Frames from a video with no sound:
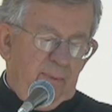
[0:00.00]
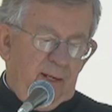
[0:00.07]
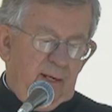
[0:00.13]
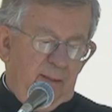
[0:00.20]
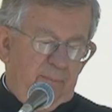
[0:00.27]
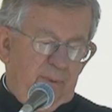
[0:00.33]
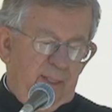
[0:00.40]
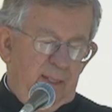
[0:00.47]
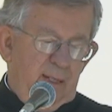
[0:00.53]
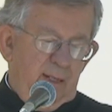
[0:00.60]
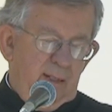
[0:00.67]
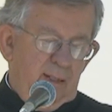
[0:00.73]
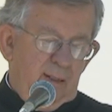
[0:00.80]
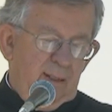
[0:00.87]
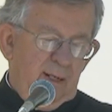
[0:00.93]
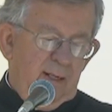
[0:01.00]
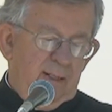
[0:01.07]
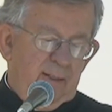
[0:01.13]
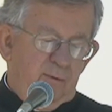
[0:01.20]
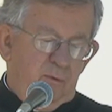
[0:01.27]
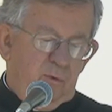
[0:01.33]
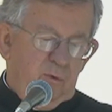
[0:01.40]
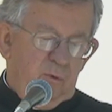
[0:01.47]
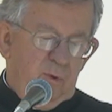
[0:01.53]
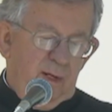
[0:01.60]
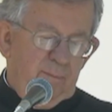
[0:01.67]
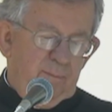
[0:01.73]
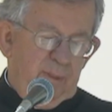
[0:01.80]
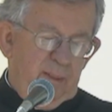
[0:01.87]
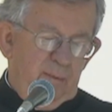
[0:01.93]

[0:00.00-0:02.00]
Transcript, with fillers: par la prière, la lecture de la